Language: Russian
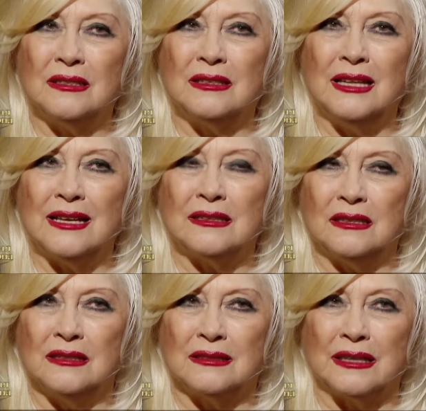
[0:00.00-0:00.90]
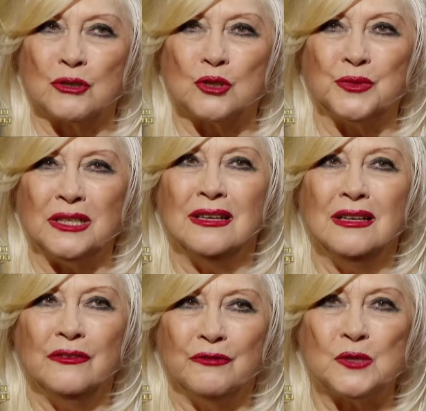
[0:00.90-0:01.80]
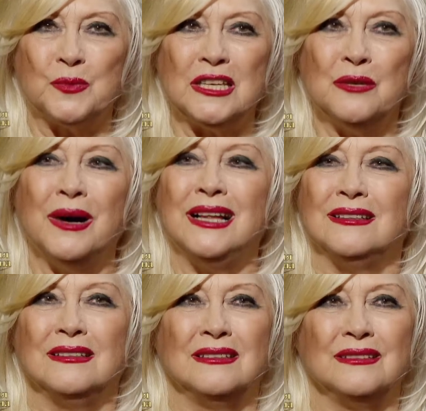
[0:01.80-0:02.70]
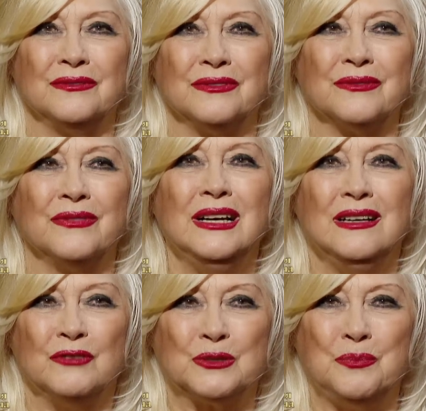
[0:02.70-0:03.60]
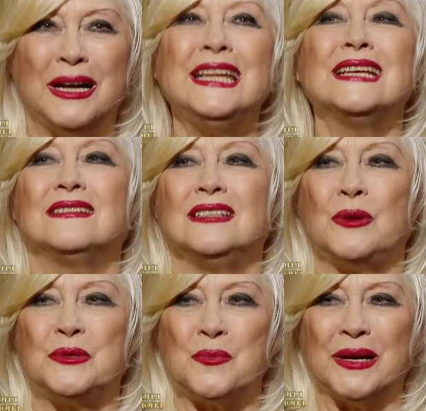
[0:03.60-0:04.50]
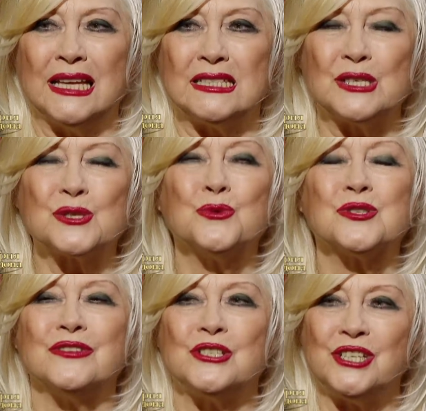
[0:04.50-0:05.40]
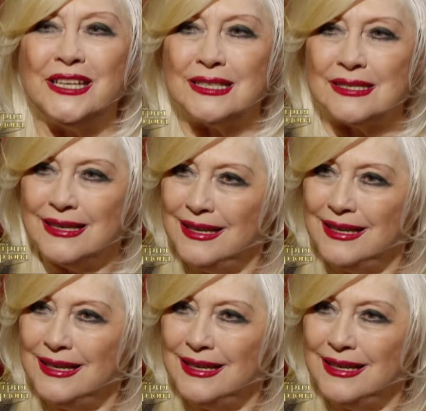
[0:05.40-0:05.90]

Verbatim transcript: для того, чтобы ты воспринимал балет и вообще понятие искусства через